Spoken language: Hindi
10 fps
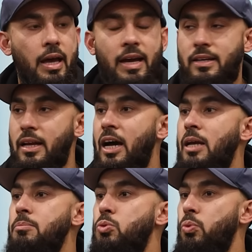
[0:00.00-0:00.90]
एट
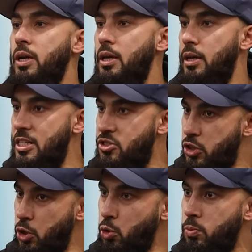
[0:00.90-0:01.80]
टाइम्स वी
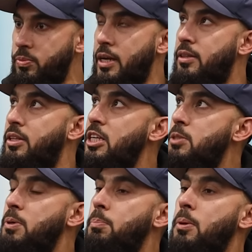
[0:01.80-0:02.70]
एज्यूम दैट
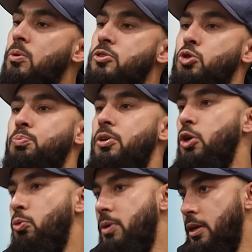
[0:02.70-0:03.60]
दीज पीपल वर सुपर
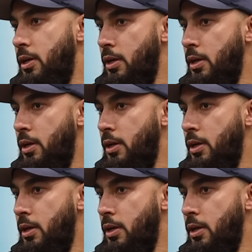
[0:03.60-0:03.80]
ह्यूमन